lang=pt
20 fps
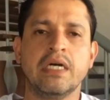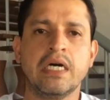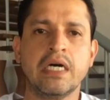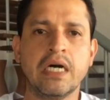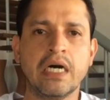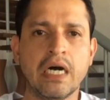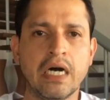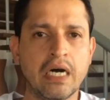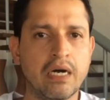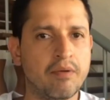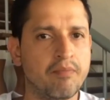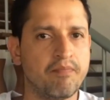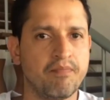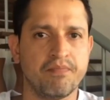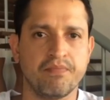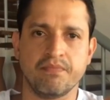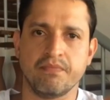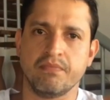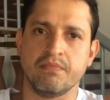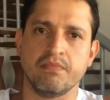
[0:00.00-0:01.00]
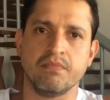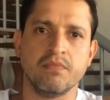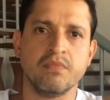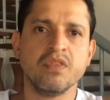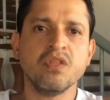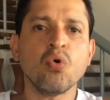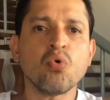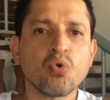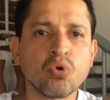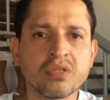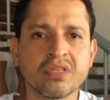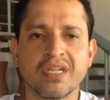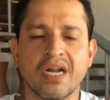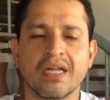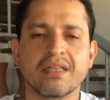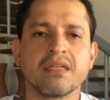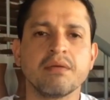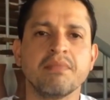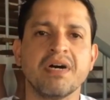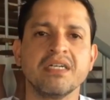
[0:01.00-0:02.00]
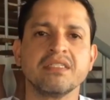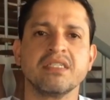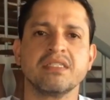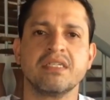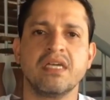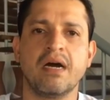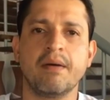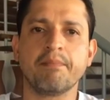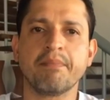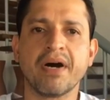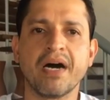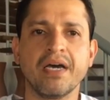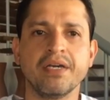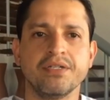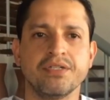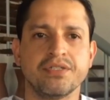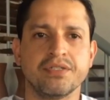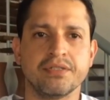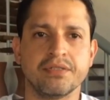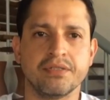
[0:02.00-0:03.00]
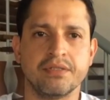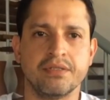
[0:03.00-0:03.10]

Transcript: uh, não contratem mais esse rapaz.